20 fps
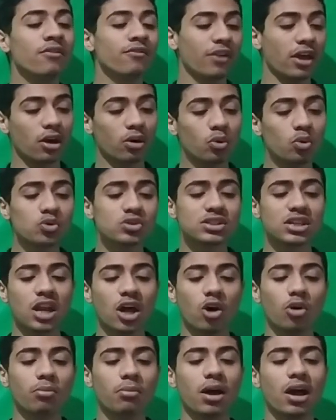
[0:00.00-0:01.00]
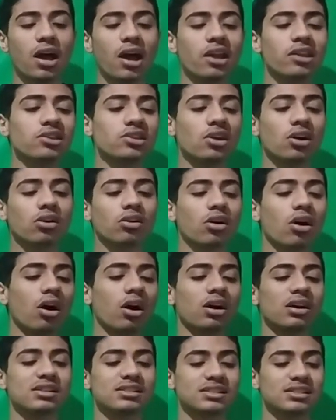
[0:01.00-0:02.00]
فيجوز لهما ان
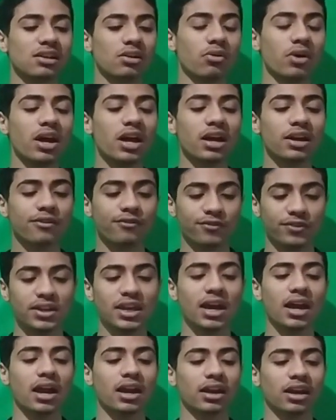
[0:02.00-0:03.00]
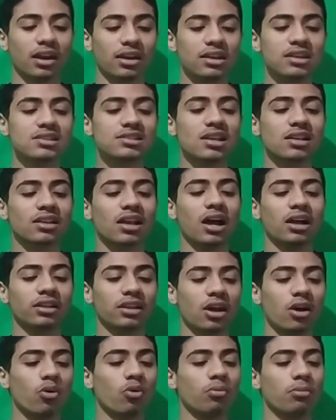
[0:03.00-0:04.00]
يقع الزواج في كنيسه
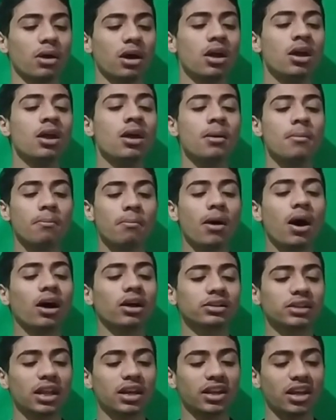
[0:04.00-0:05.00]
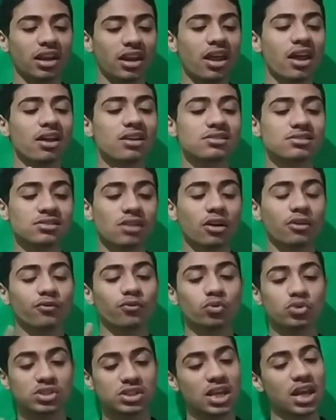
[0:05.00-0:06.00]
احداهما بعض الكنائس
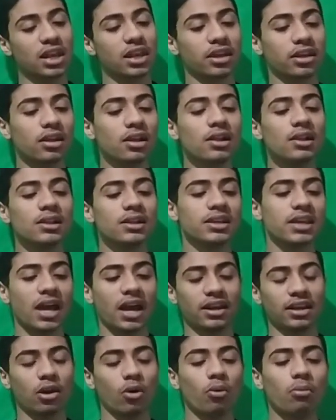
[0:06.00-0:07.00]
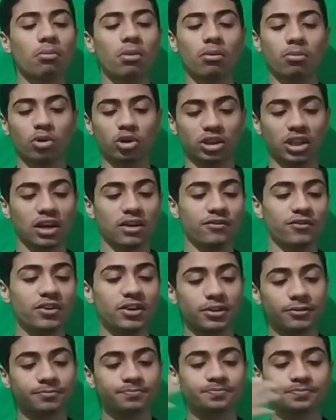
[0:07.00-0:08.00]
ترفض ذلك يعني لو هما
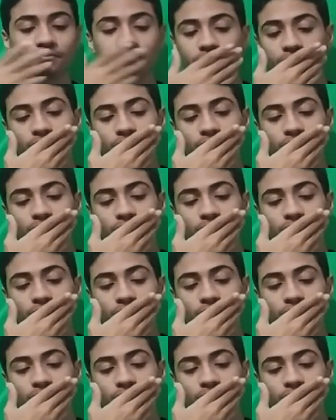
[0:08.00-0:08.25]
مختلفين